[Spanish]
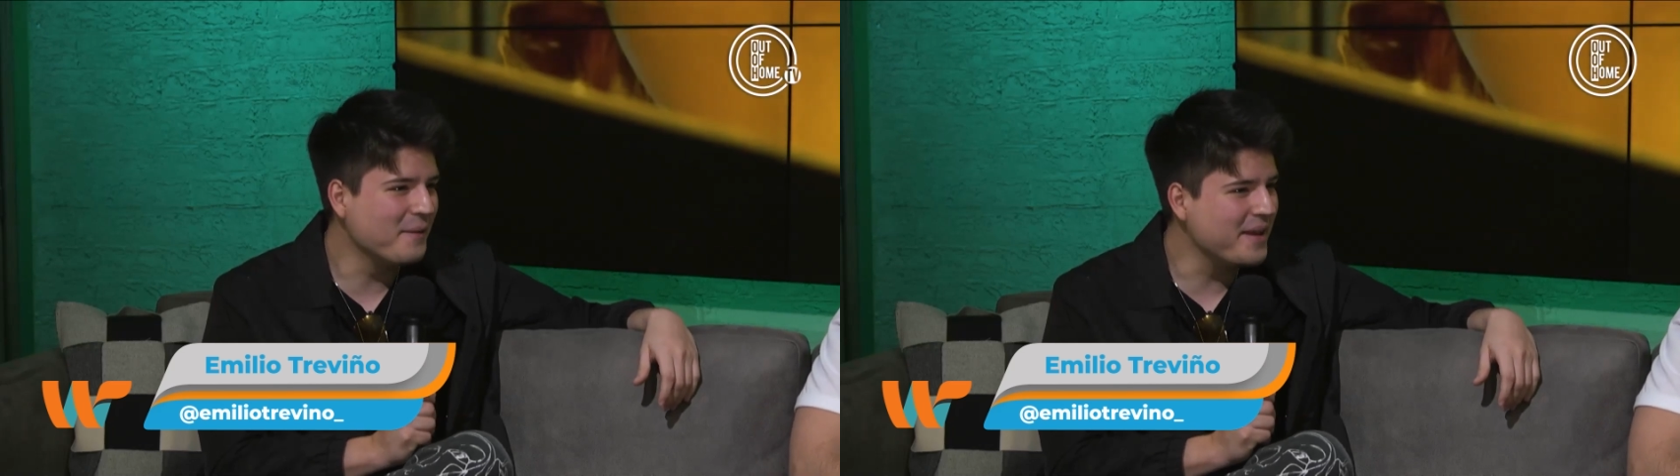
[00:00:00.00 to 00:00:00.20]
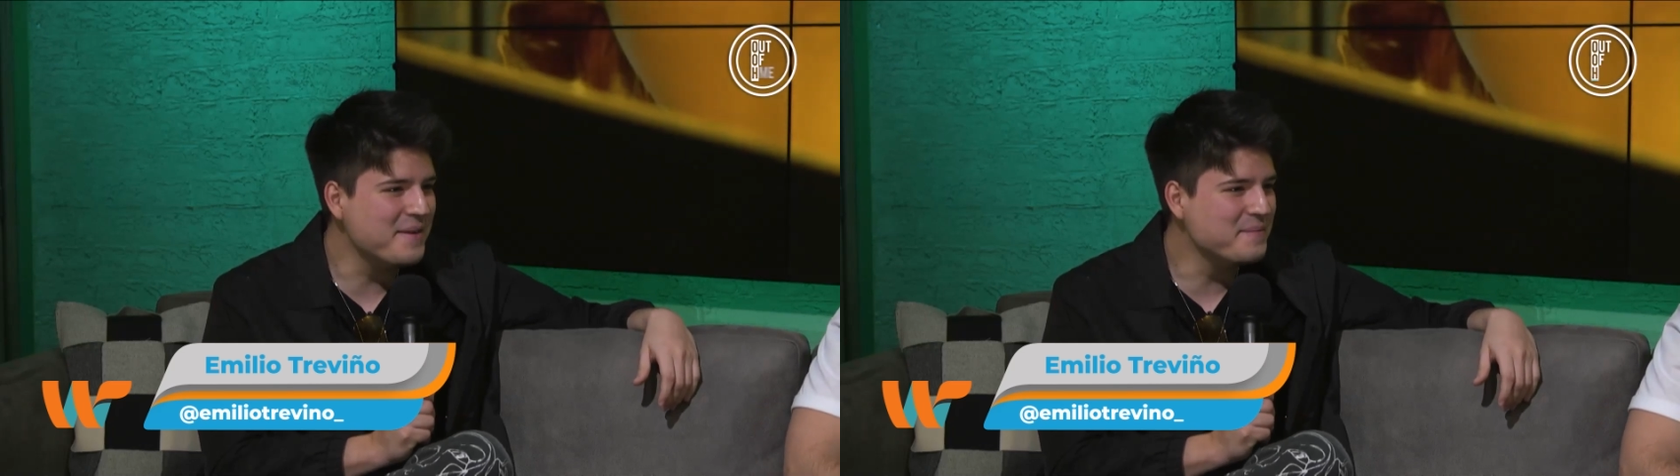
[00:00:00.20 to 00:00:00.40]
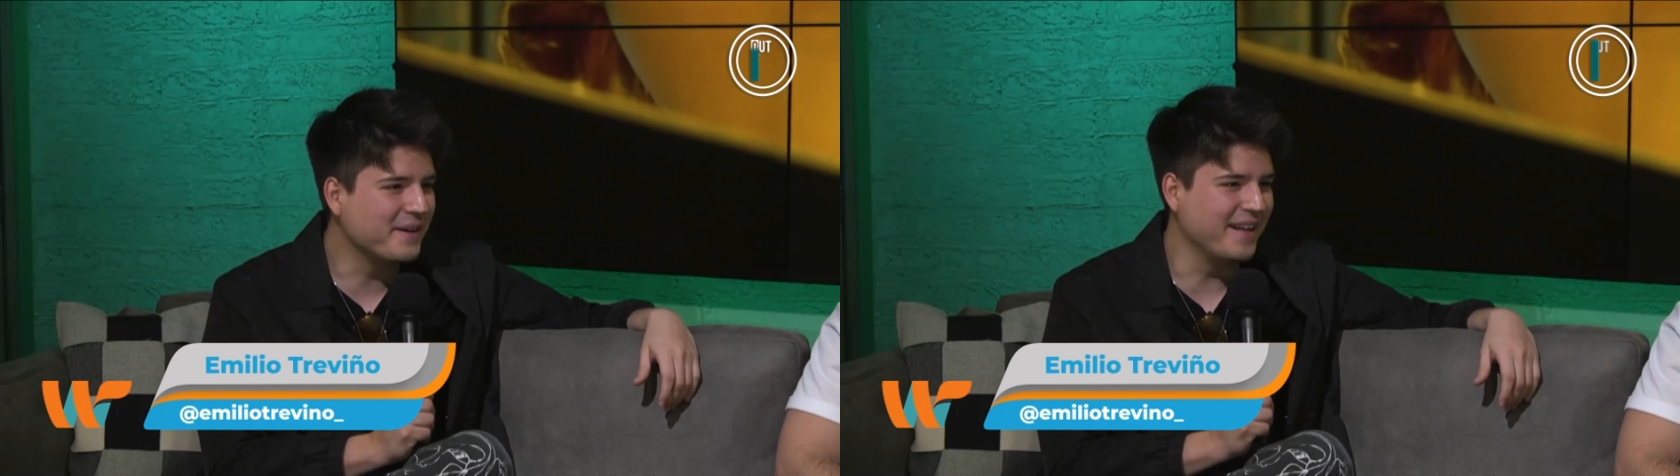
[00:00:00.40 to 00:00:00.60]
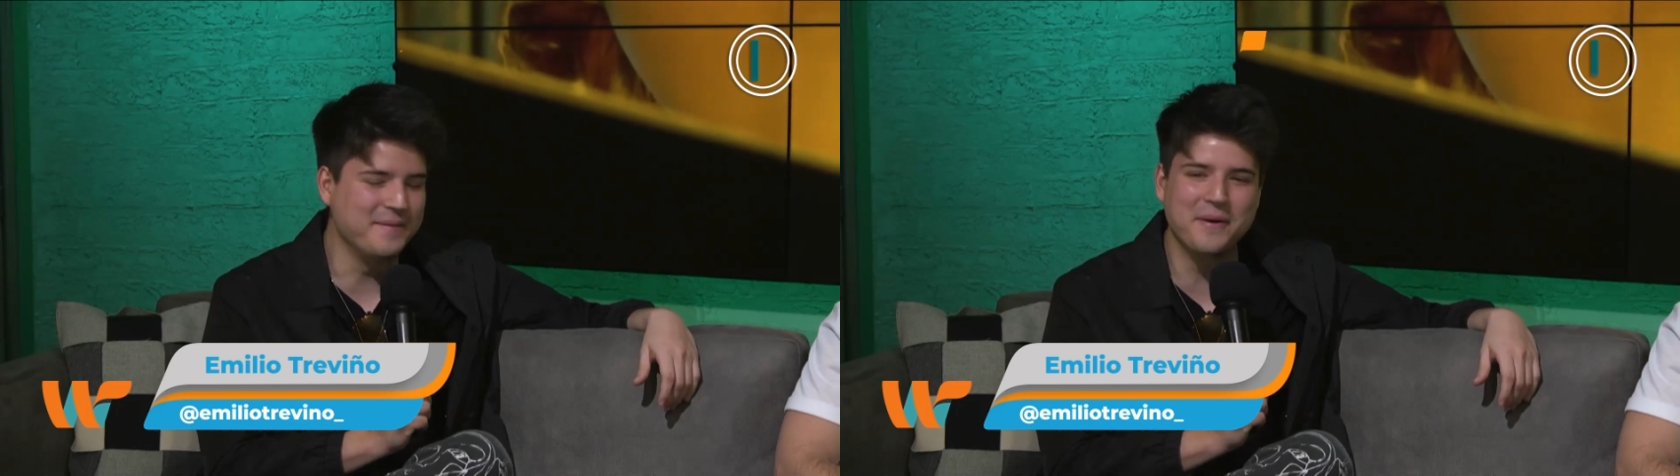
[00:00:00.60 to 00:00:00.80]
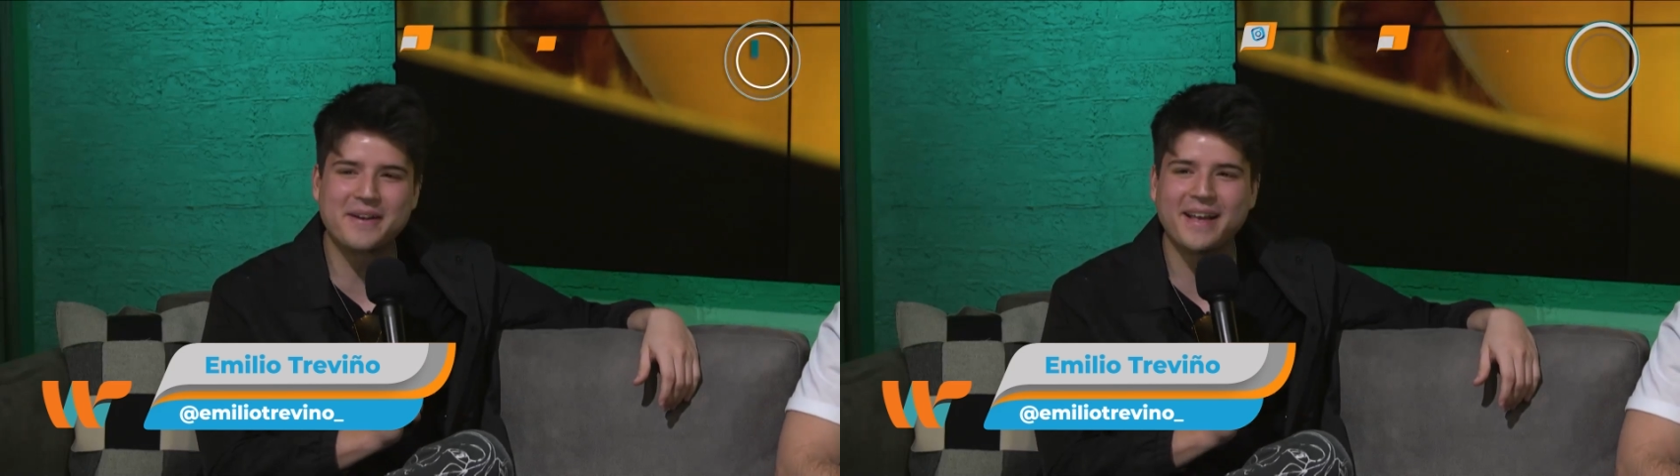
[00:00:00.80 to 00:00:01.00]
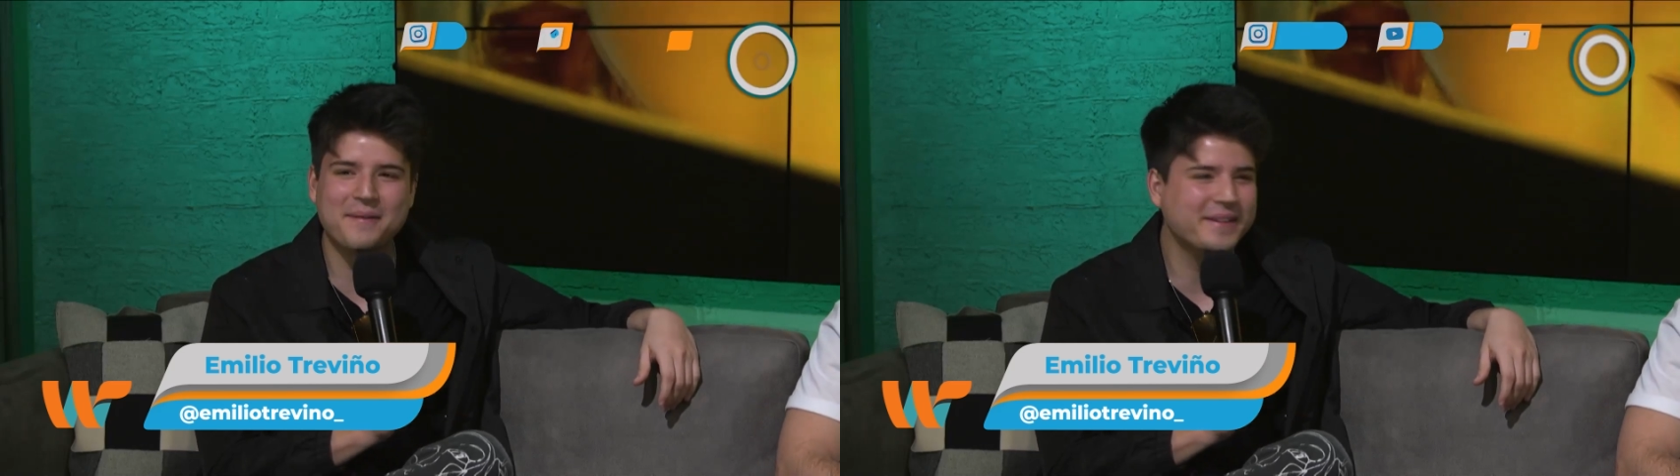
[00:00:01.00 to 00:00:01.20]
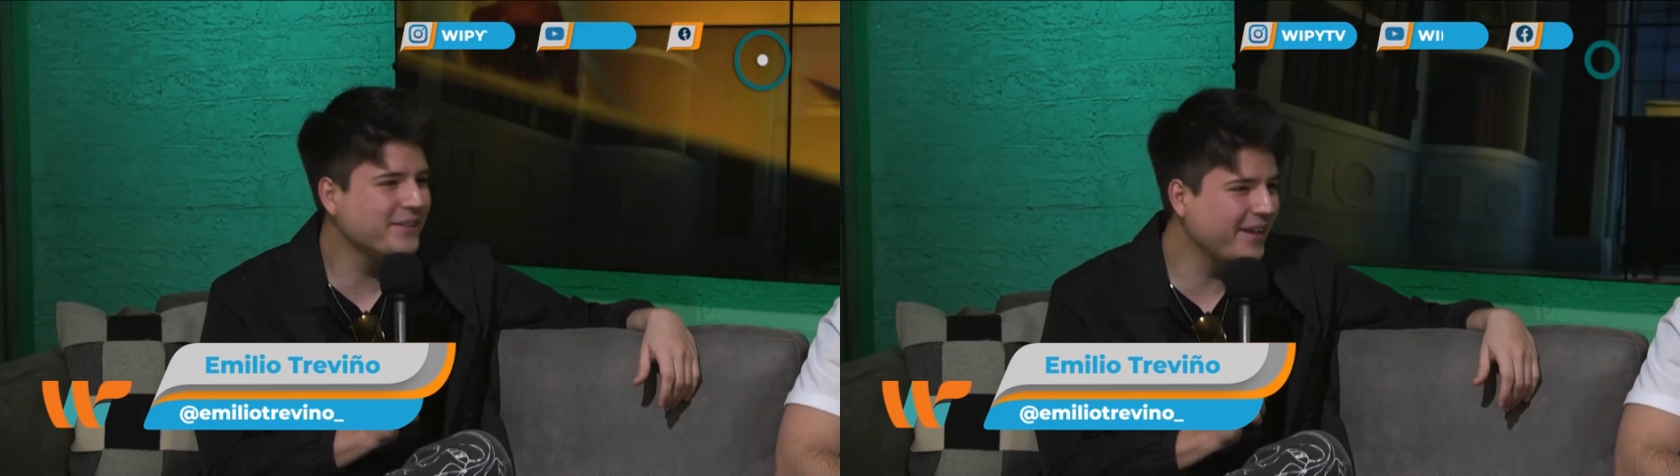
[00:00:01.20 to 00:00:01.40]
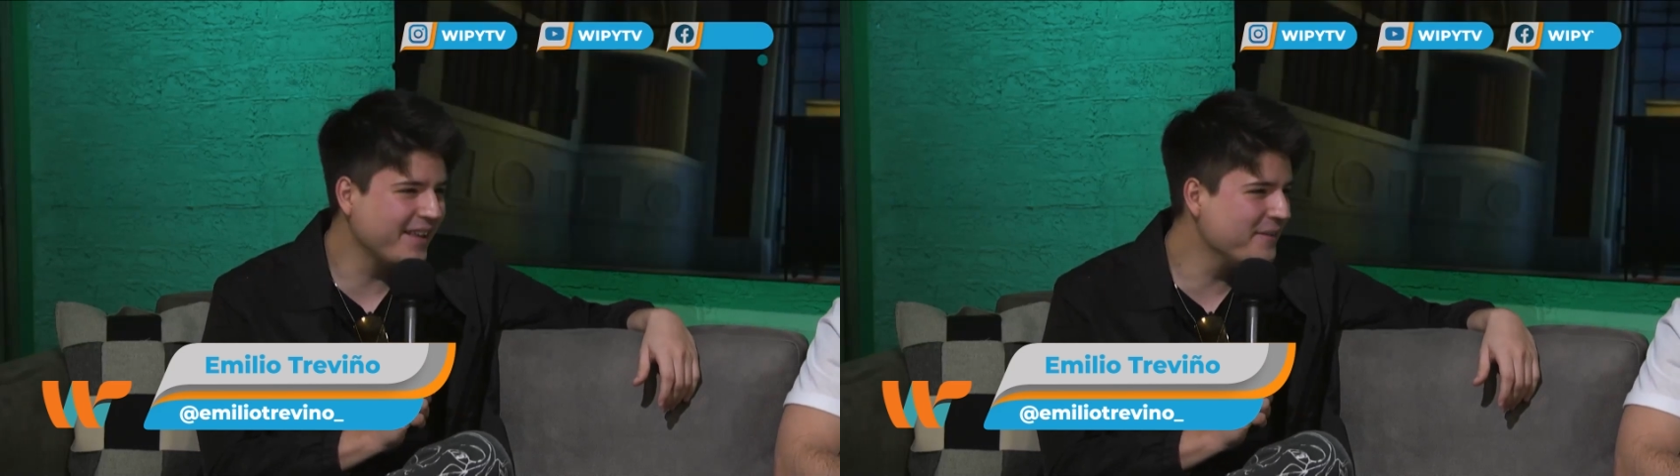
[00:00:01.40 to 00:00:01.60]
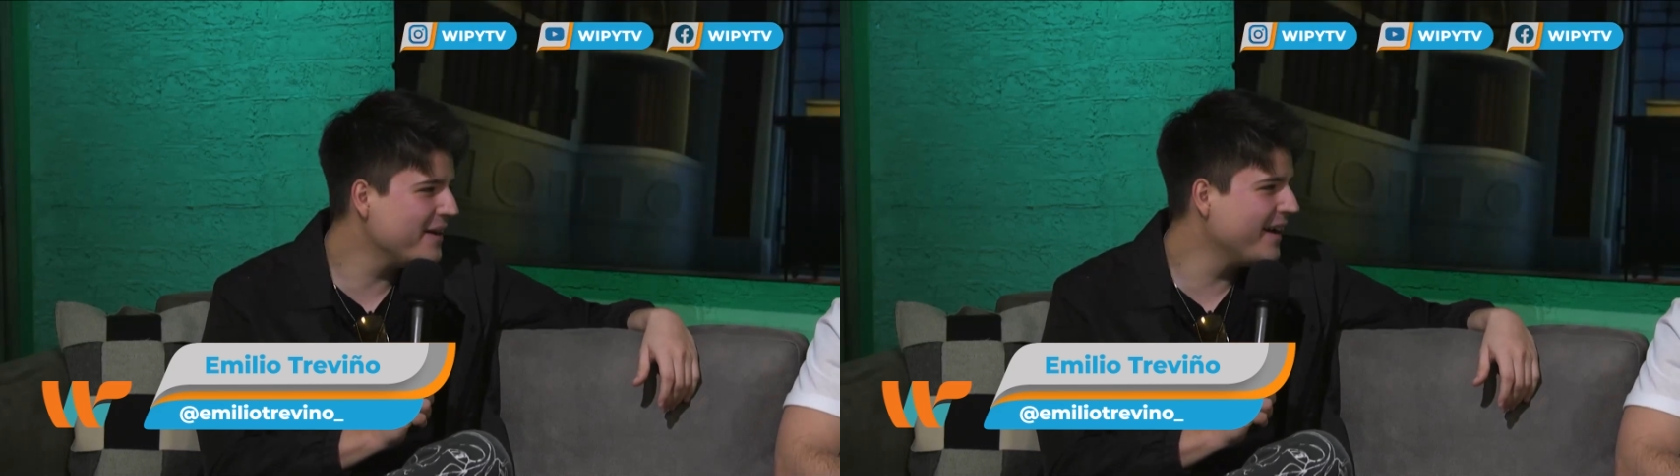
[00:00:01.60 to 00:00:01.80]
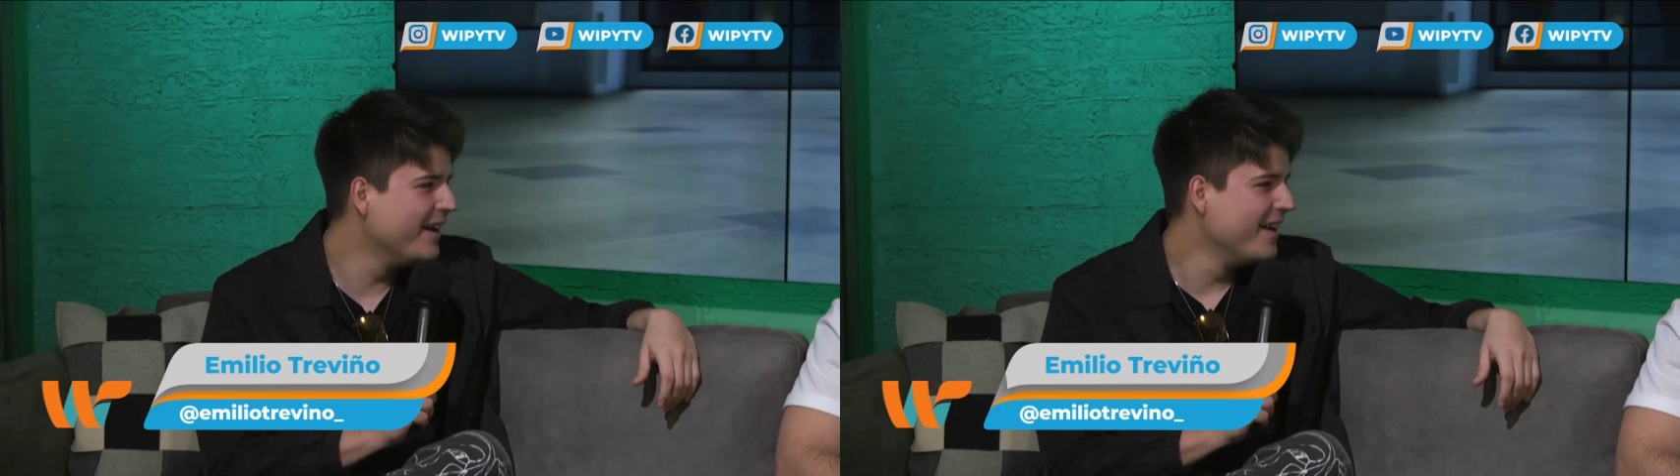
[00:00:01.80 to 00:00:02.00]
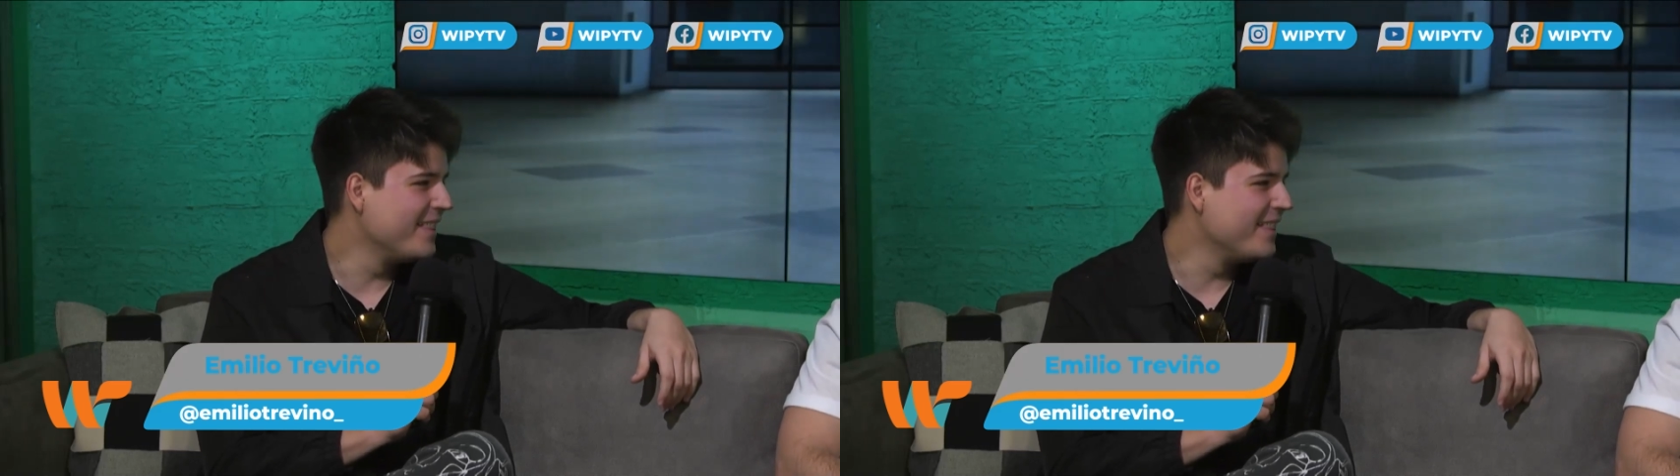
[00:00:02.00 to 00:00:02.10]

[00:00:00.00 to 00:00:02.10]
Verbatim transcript: bien porque ni modo que el vato que lleva